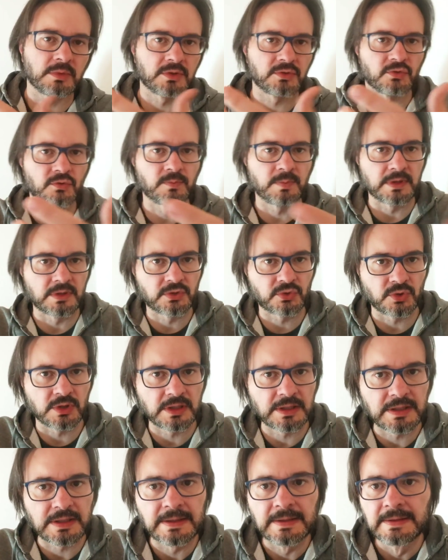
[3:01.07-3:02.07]
messo spesso
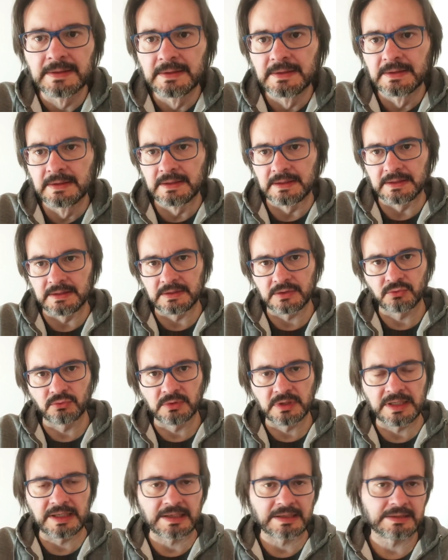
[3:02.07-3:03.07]
anche eh,
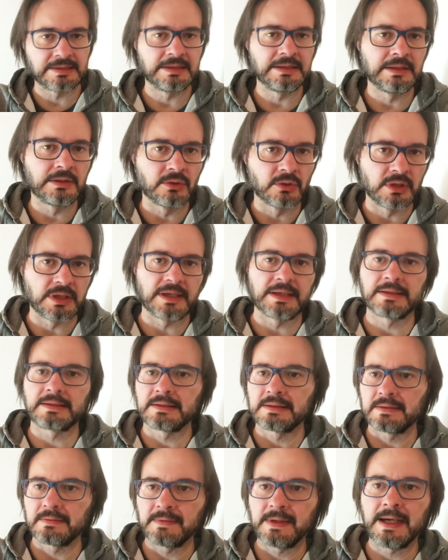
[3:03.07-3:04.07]
sulla graticola,
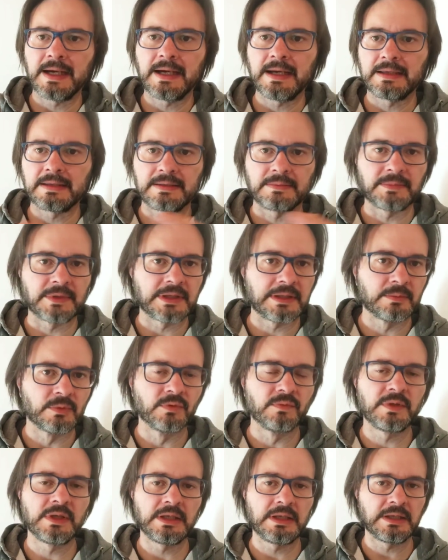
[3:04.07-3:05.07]
te ne vai, ti
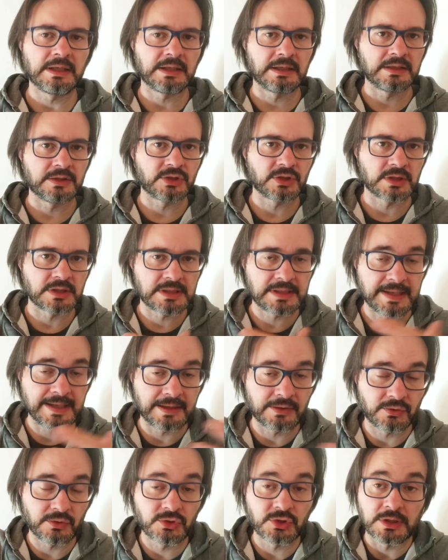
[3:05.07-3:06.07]
mandiamo via,
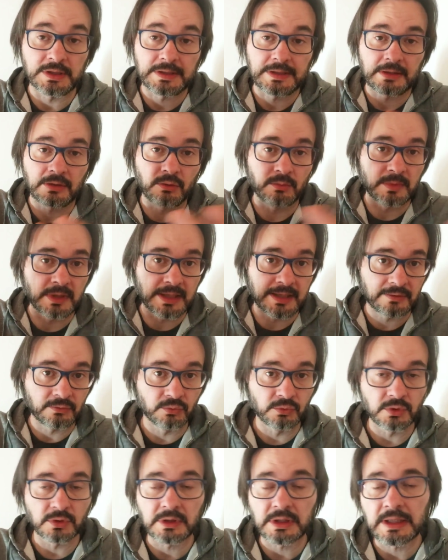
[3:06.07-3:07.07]
licenziato, eccetera, come è
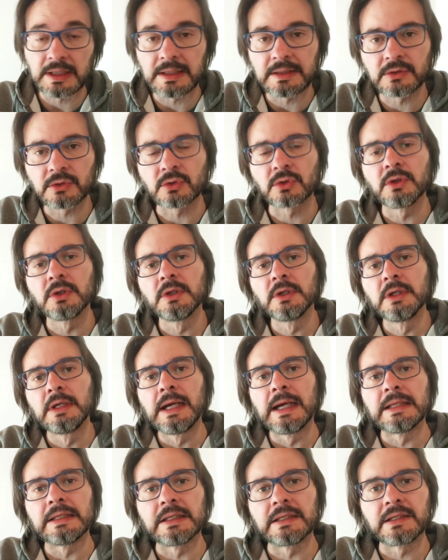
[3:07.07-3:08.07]
accaduto tra l'altro
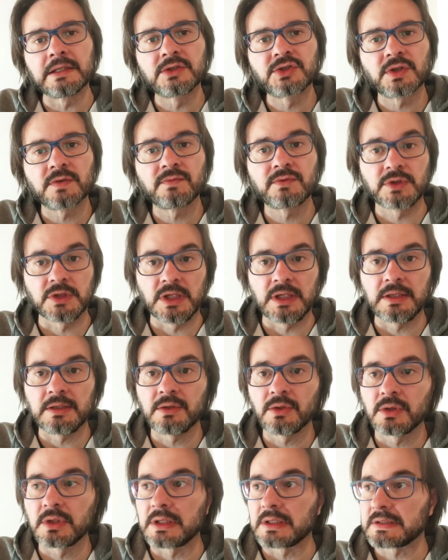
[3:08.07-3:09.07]
ad Andriy
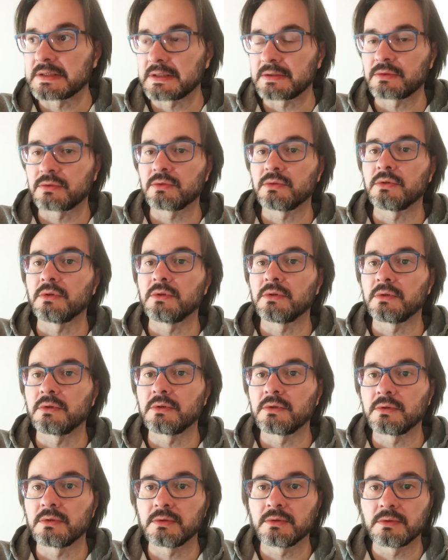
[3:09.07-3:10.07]
Shevchenko, che è
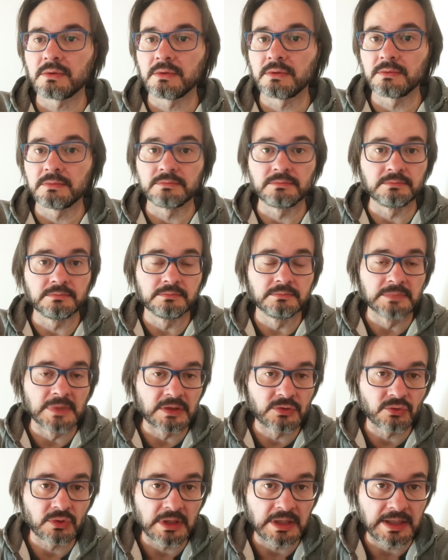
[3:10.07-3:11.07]
stato
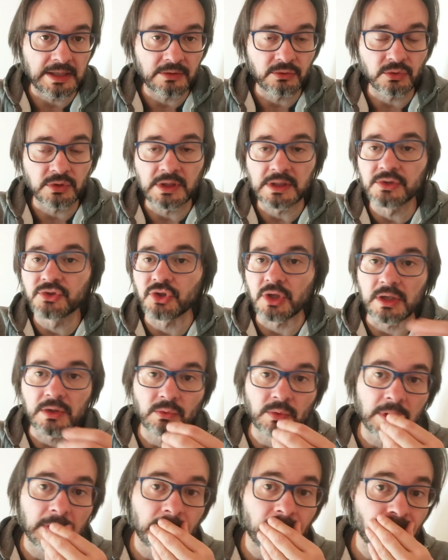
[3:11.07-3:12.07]
esonerato dal
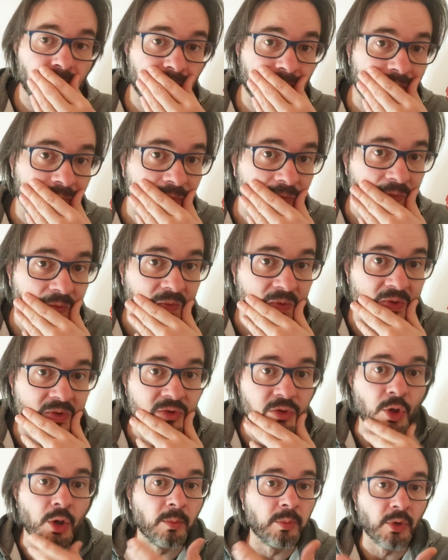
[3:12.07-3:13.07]
Genoa mh,
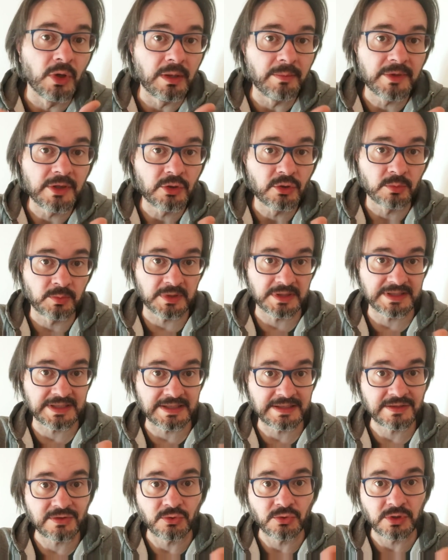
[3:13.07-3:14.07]
dopo la miglior
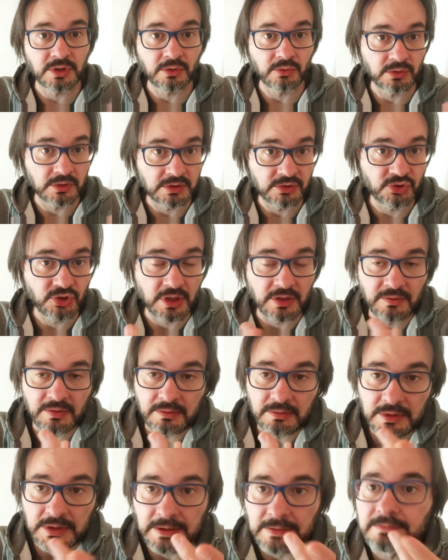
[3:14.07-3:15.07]
prestazione con il Genoa,
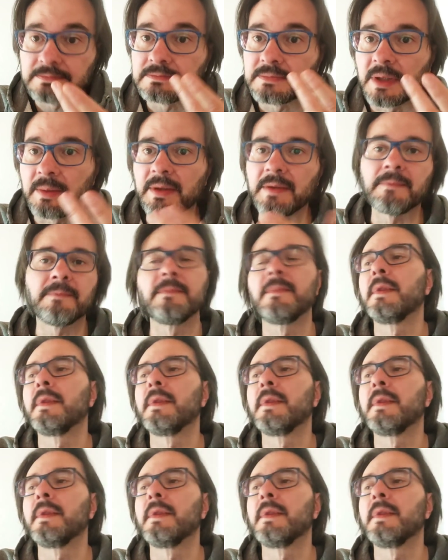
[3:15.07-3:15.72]
quindi vabbè.